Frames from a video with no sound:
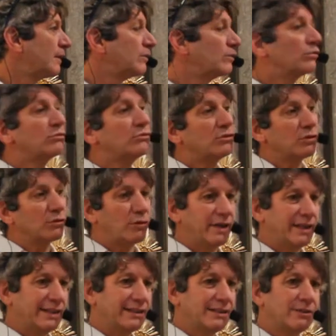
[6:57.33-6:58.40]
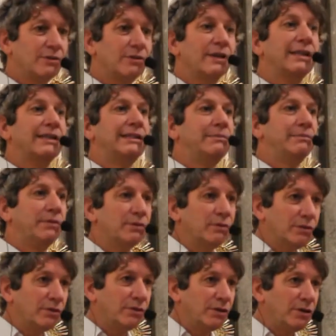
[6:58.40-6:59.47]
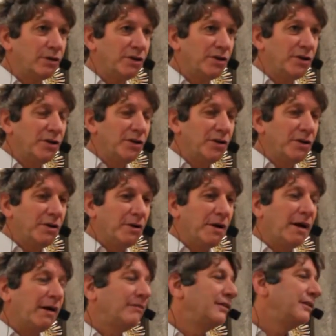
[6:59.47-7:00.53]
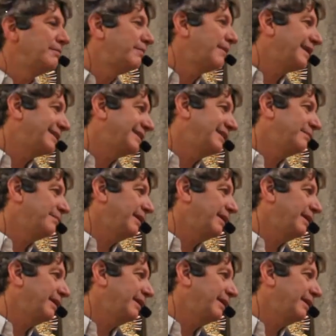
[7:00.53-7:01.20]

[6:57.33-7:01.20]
Tutto questo e di più è un'immagine